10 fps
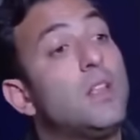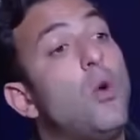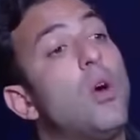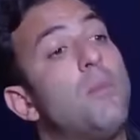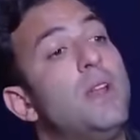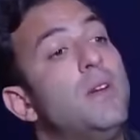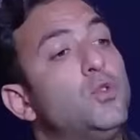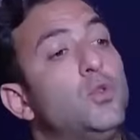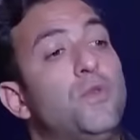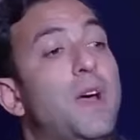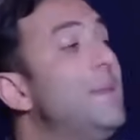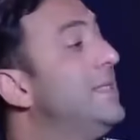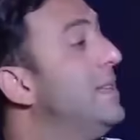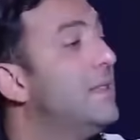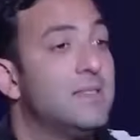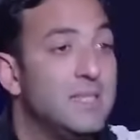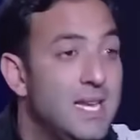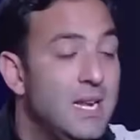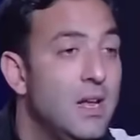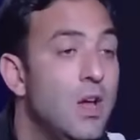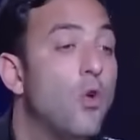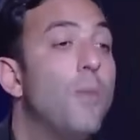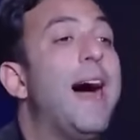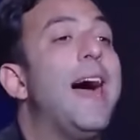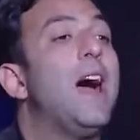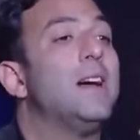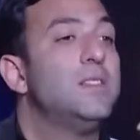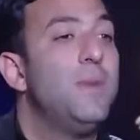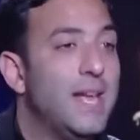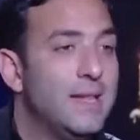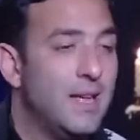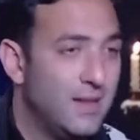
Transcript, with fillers: ده طور من نفسه في خمس ست سنين وبقى حاجه عظيمه بس جدا بس